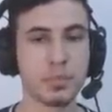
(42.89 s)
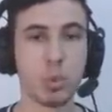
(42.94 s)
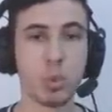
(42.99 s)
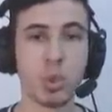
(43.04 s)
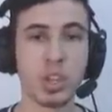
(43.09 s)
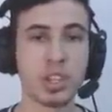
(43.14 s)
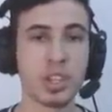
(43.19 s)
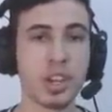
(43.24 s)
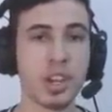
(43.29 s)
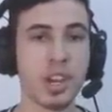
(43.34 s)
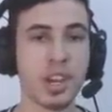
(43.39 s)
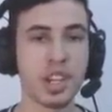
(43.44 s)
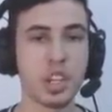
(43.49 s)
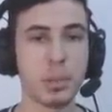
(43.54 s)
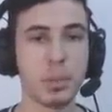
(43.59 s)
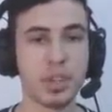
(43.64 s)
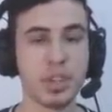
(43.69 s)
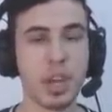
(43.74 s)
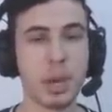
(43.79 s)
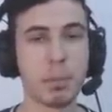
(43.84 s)
Bunlardan
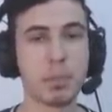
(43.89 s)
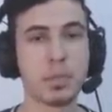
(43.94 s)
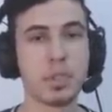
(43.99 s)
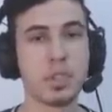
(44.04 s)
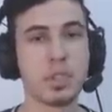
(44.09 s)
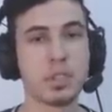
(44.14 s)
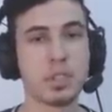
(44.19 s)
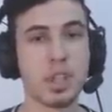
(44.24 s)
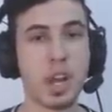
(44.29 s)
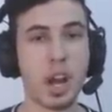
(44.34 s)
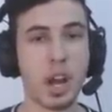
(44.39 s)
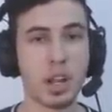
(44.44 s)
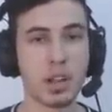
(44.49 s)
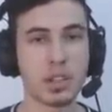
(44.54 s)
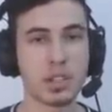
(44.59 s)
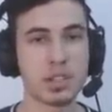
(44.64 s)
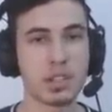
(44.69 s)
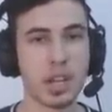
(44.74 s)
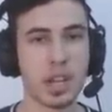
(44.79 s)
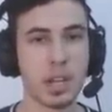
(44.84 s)
herhangi birini yaptığınızda
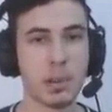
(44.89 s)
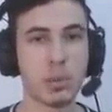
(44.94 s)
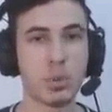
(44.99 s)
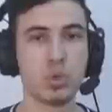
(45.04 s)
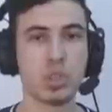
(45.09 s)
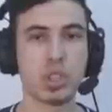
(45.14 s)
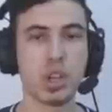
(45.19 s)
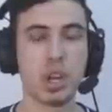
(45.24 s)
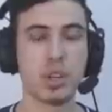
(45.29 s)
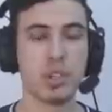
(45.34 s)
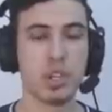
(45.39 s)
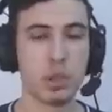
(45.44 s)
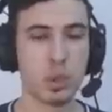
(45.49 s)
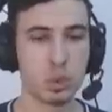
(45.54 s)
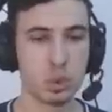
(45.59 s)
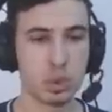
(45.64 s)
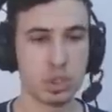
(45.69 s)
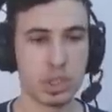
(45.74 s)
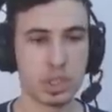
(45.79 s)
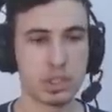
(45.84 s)
6 saniye boyunca katile
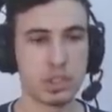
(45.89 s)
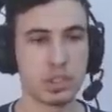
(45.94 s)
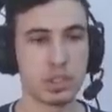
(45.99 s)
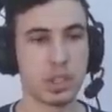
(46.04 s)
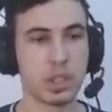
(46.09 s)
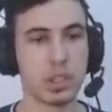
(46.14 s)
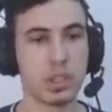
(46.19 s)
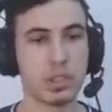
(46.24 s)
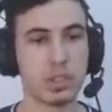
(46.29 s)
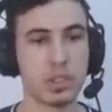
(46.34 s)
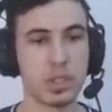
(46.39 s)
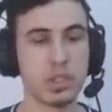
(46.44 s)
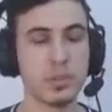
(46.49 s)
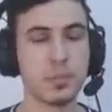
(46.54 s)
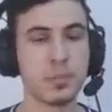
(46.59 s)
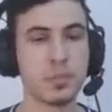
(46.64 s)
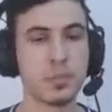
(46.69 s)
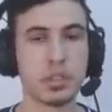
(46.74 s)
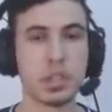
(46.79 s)
gözükeceksiniz arkadaşlar.